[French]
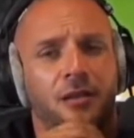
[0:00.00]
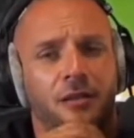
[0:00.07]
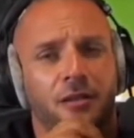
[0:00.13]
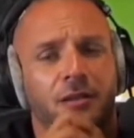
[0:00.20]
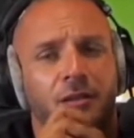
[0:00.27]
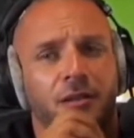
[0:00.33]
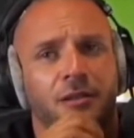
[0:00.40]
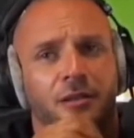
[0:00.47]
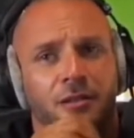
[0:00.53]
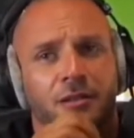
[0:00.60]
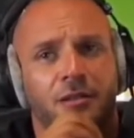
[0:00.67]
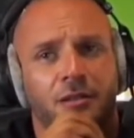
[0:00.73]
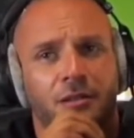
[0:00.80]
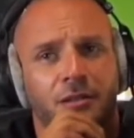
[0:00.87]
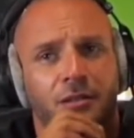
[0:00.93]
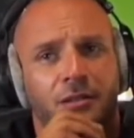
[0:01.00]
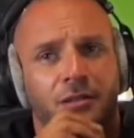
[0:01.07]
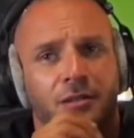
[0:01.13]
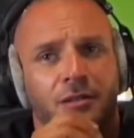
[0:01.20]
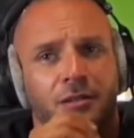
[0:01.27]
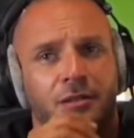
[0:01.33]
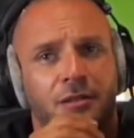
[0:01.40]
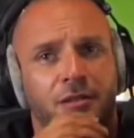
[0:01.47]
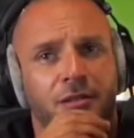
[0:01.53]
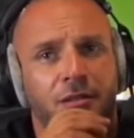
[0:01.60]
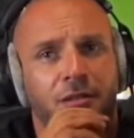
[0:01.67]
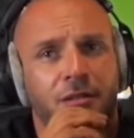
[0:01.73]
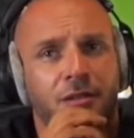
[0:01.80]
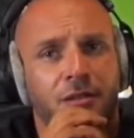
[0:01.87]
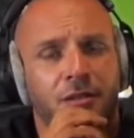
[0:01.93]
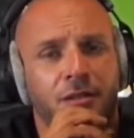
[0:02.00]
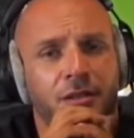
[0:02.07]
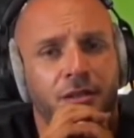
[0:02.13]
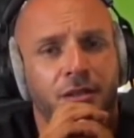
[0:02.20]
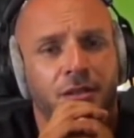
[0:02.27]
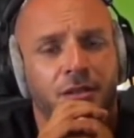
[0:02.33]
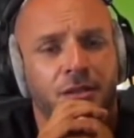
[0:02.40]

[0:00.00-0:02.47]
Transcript: Bah ouais, parce qu'en 2020, quand on va faire des dates,